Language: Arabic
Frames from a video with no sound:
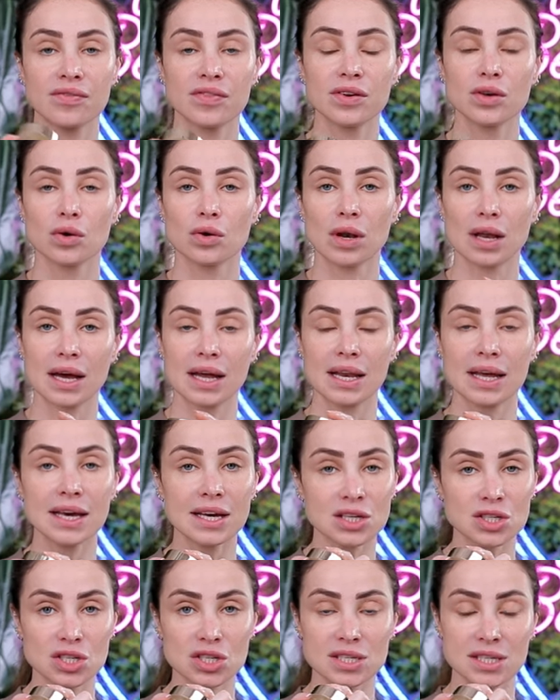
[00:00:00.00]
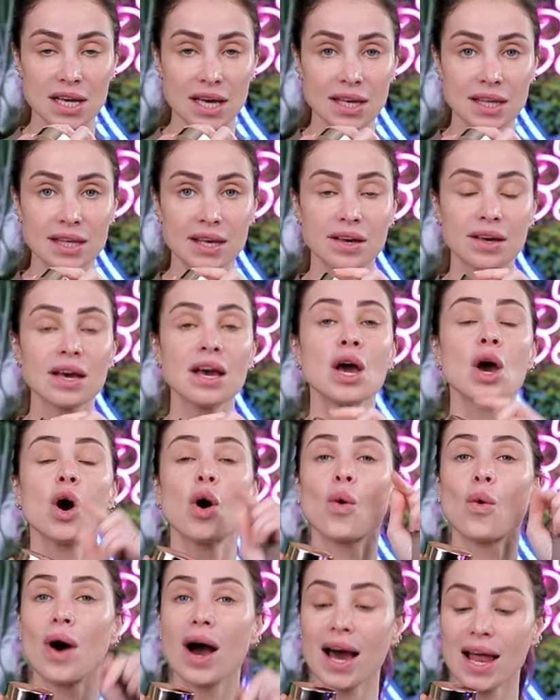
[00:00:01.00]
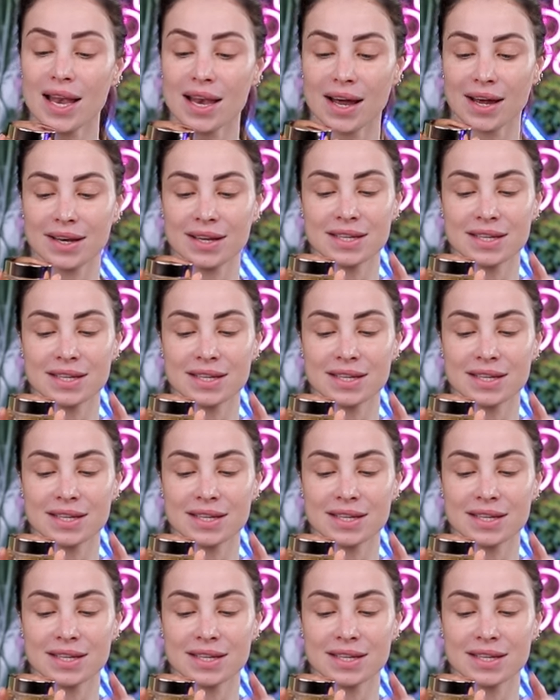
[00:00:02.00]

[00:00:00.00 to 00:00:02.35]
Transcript: فيه الخلايا الجذعيه وهلا